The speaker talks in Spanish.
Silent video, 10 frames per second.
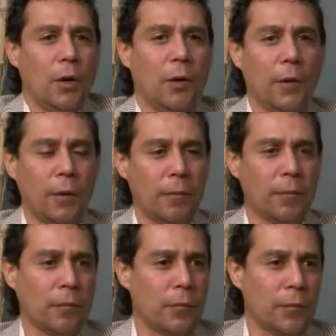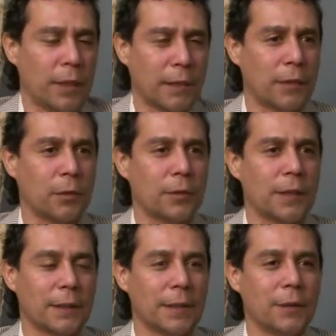Eh, ciertas
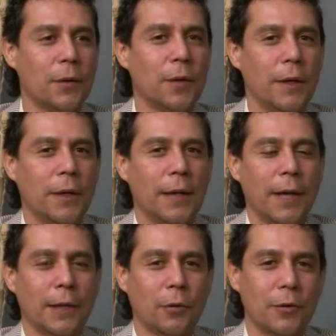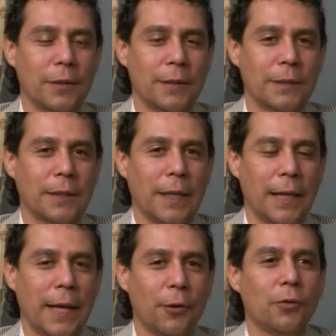cosas así, ¿no? Entonces,
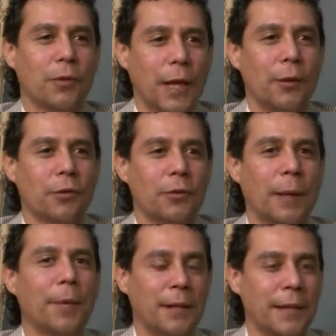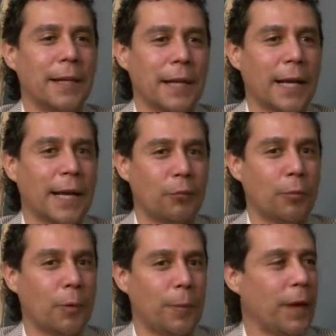este, ellos, ellos también tienen que ganar
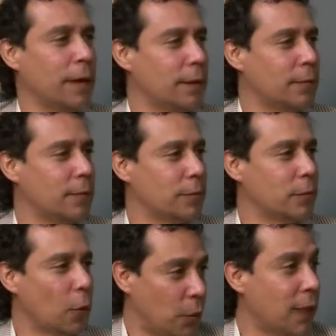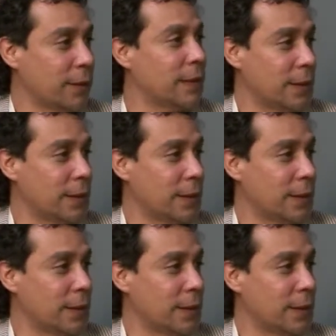su propia confianza en